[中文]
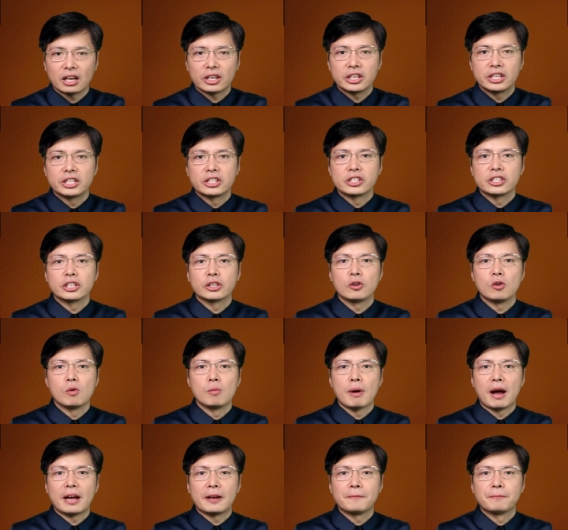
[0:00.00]
可以直接购
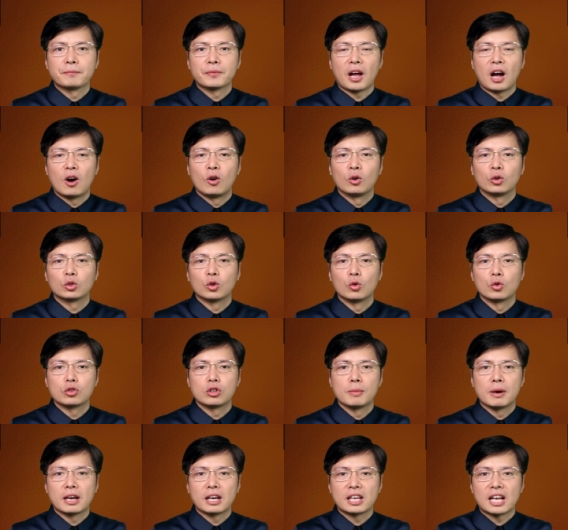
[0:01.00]
买。好，同学
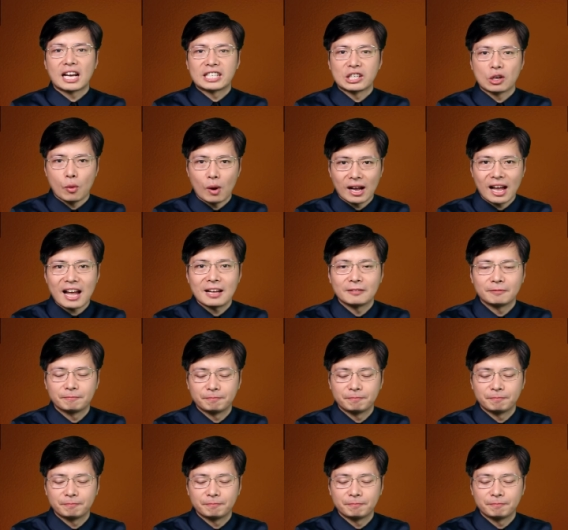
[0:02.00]
们，感谢观看。